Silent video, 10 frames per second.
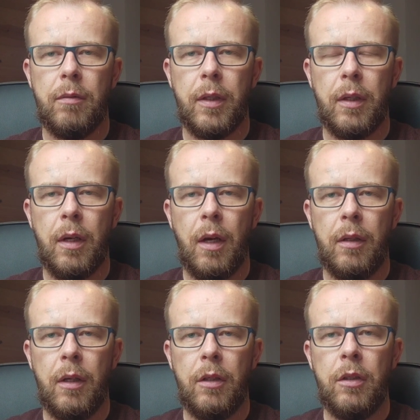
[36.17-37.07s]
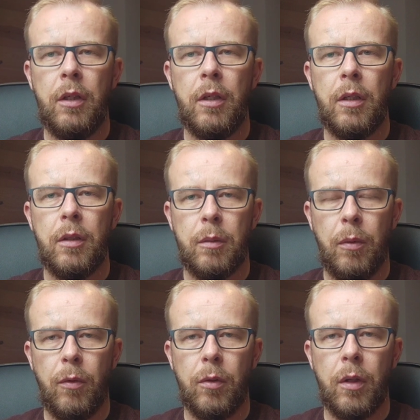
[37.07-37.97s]
w Watykanie i nie z
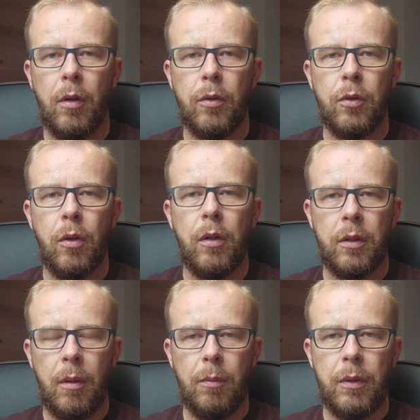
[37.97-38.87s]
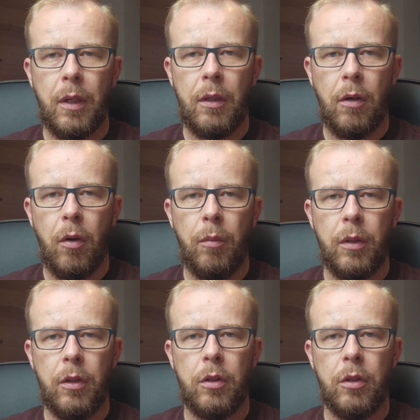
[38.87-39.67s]
powodu tego, co jest tam pisane o mnie,